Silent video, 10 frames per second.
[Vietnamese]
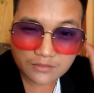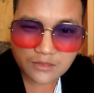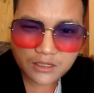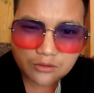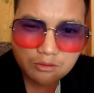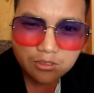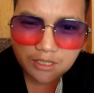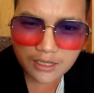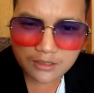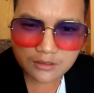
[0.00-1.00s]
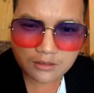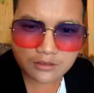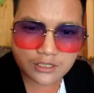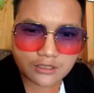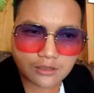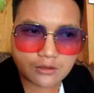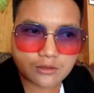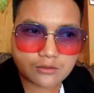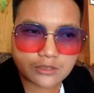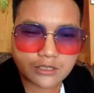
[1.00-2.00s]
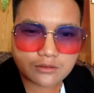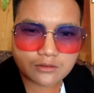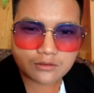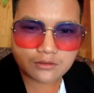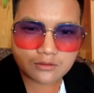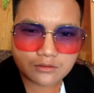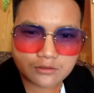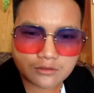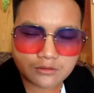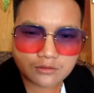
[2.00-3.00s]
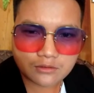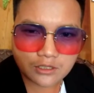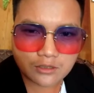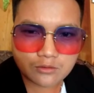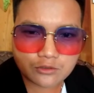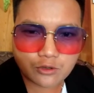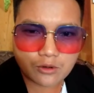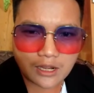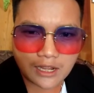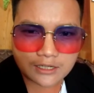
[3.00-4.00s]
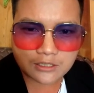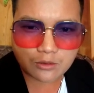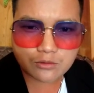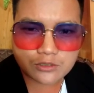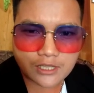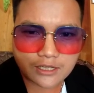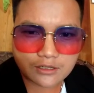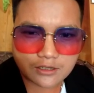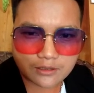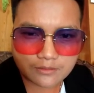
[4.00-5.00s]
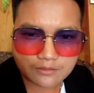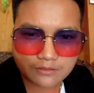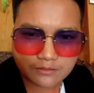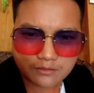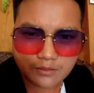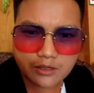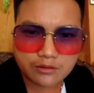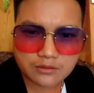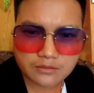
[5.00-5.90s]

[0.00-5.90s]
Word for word: này vua cha lo tính tàu lối lúc tết y luôn chủ á trầu lúc sánh này này mong